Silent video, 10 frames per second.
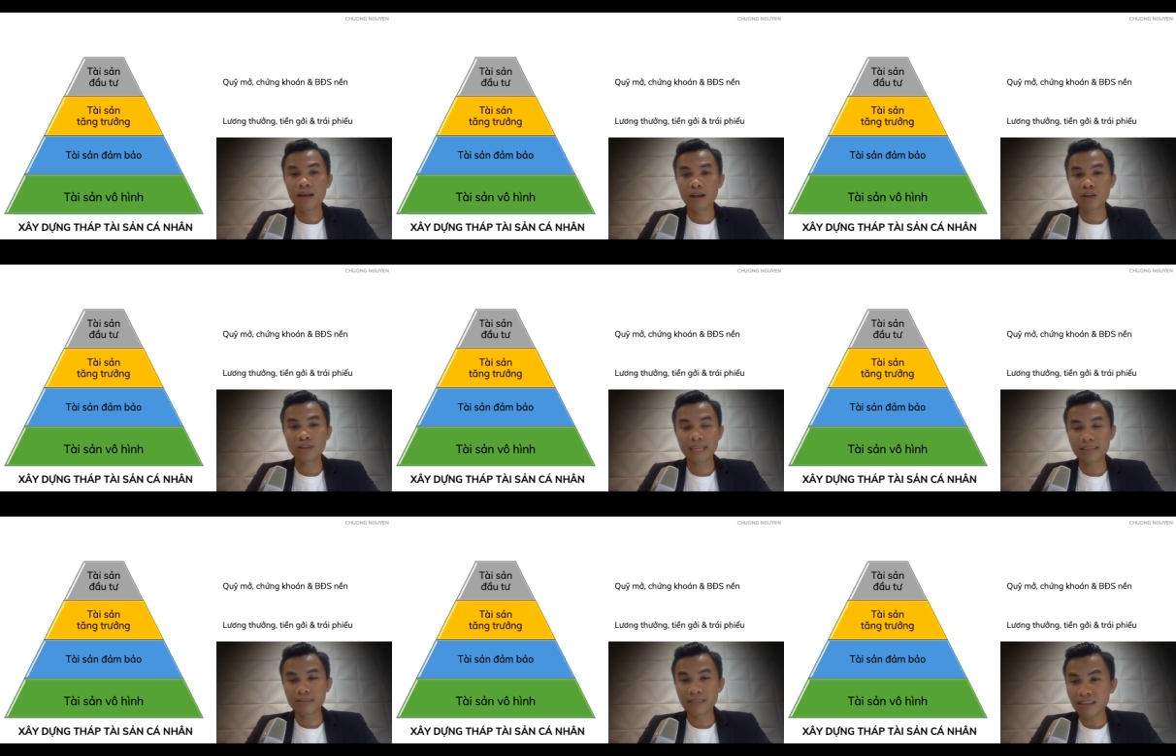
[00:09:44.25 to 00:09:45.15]
có sự tăng
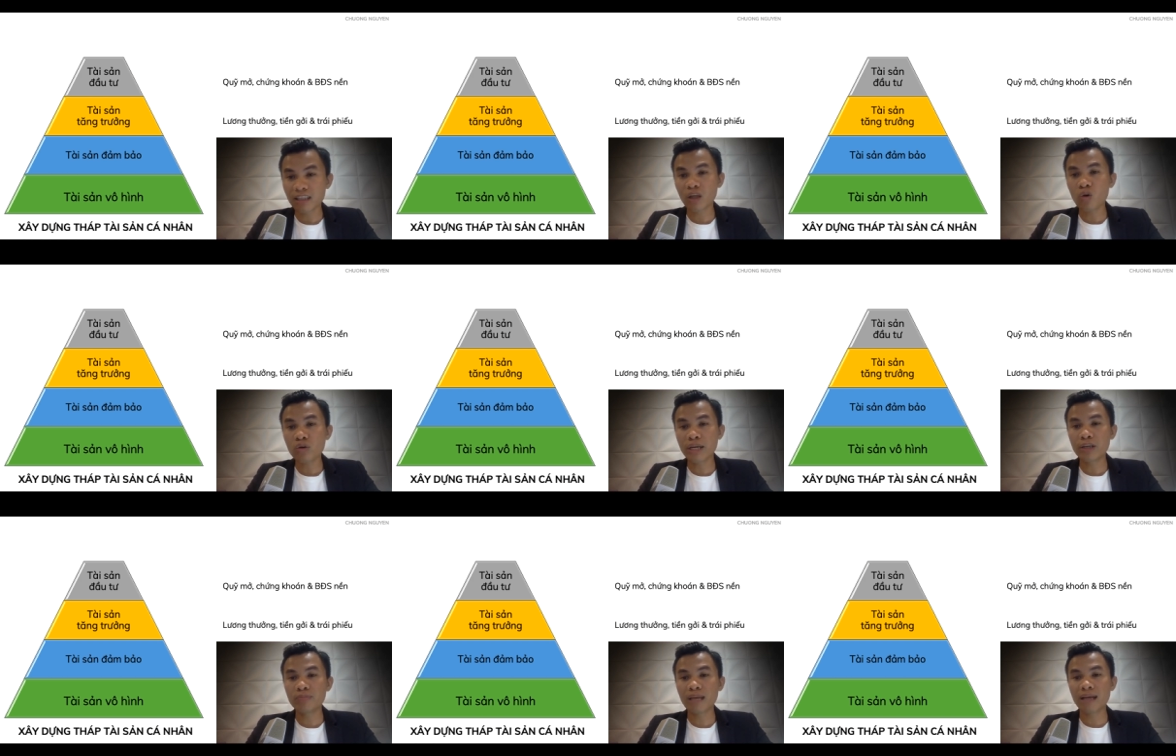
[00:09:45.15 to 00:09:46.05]
trưởng rất là tốt nếu
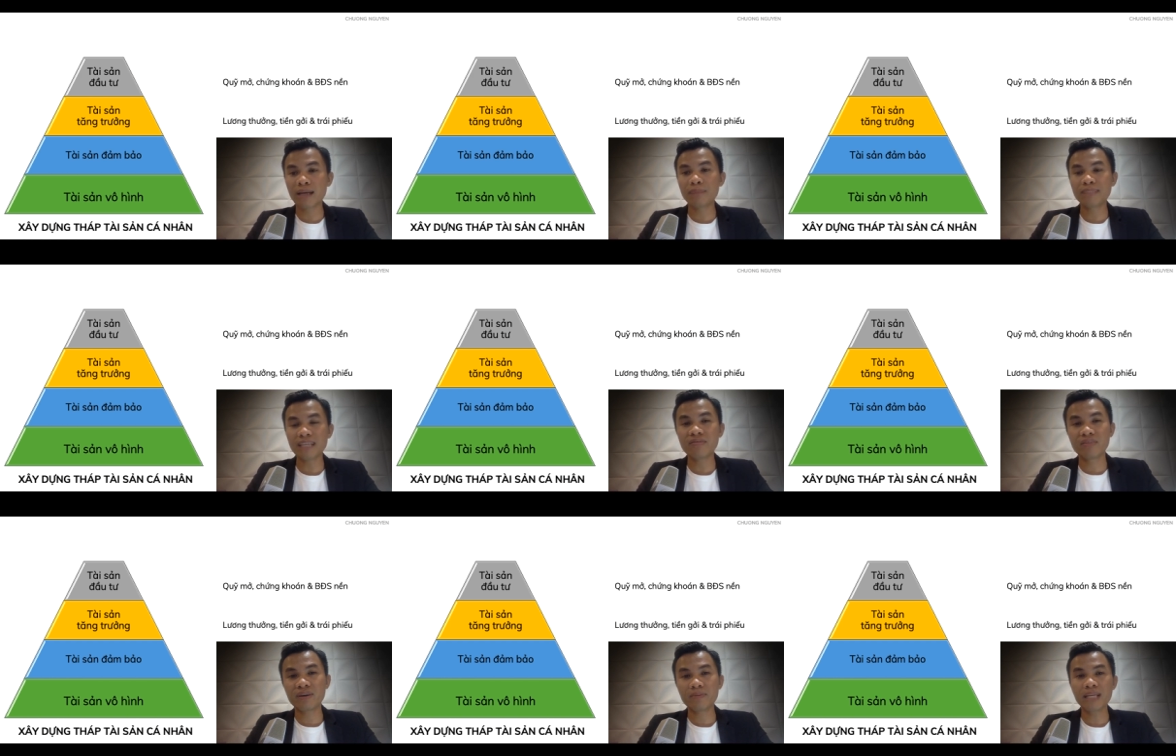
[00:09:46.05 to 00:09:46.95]
chúng ta nắm chắc
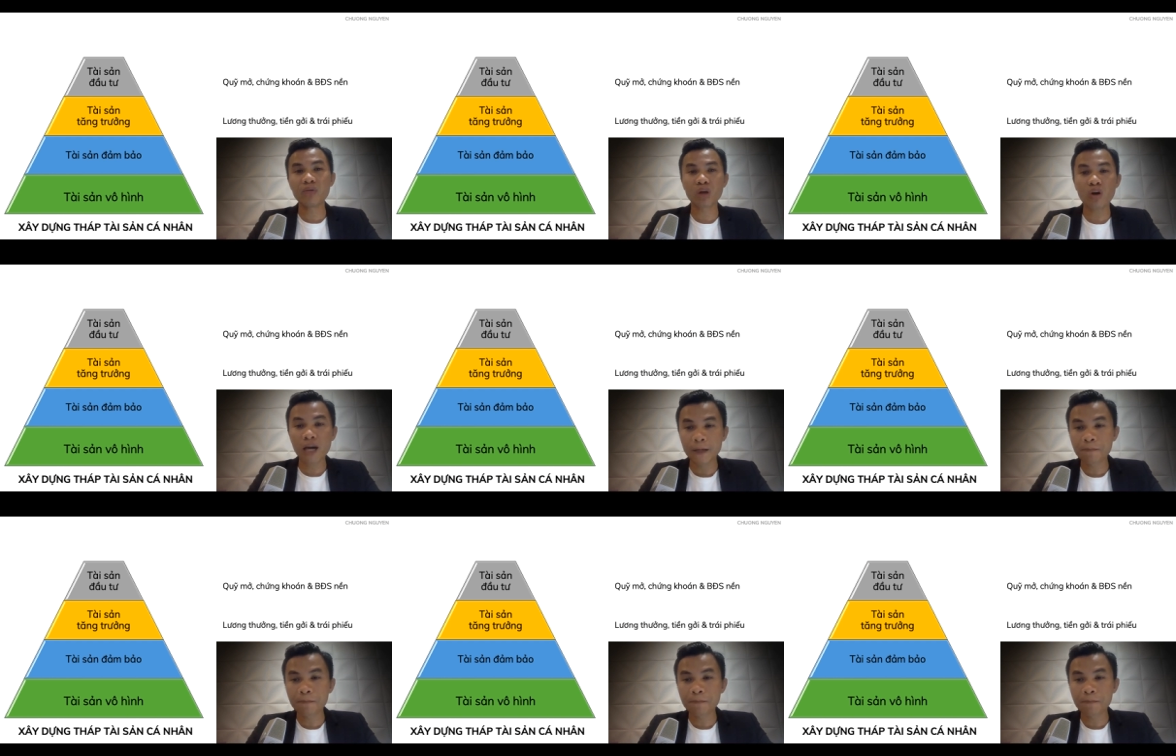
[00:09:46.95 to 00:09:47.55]
về pháp lý của nó ha